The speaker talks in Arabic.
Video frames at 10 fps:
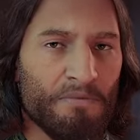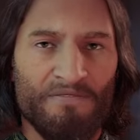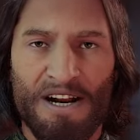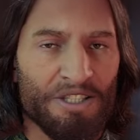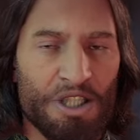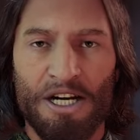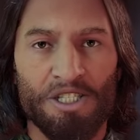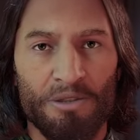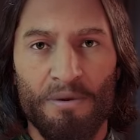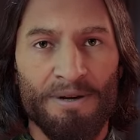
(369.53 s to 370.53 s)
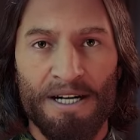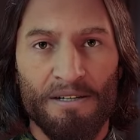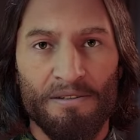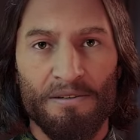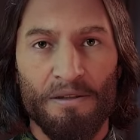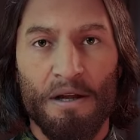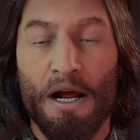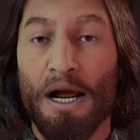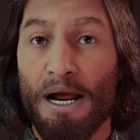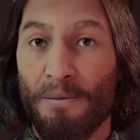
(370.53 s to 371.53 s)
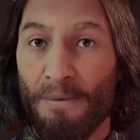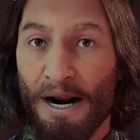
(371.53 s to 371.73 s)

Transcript: مفيهاش أي شبابيك لما